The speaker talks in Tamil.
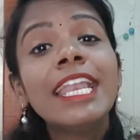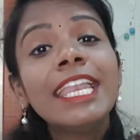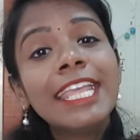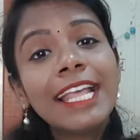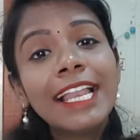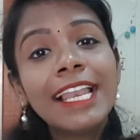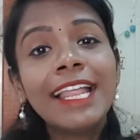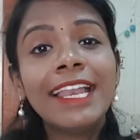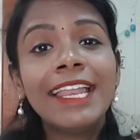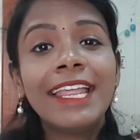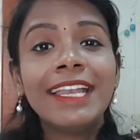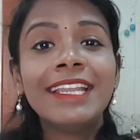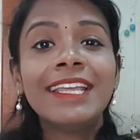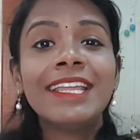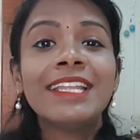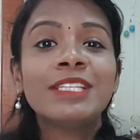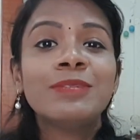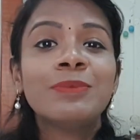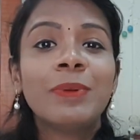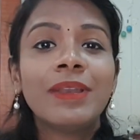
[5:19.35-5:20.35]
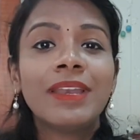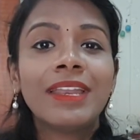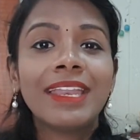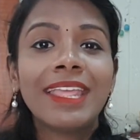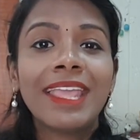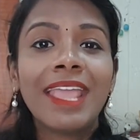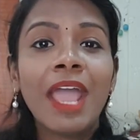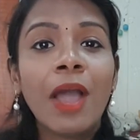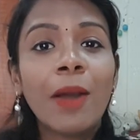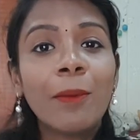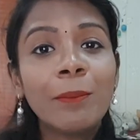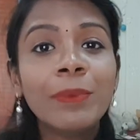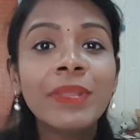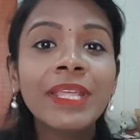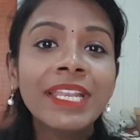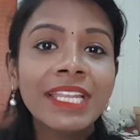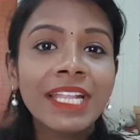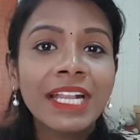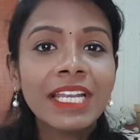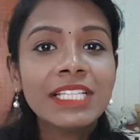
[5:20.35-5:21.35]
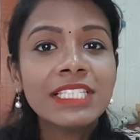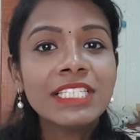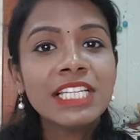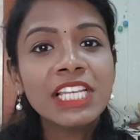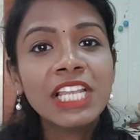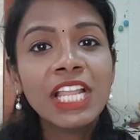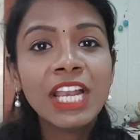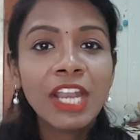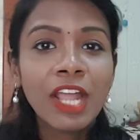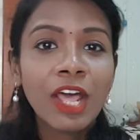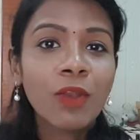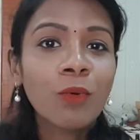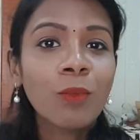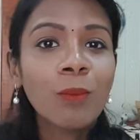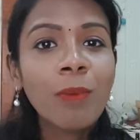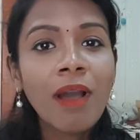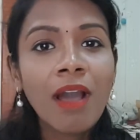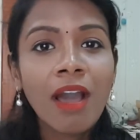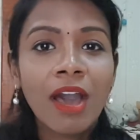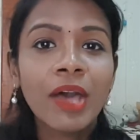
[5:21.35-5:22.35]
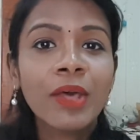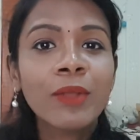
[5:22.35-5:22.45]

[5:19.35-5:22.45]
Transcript: நீங்கள் எல்லாம் என்னை என்கரேஜ் பண்ணுறீங்க அப்படின்னு நினச்சில நான் ரொம்ப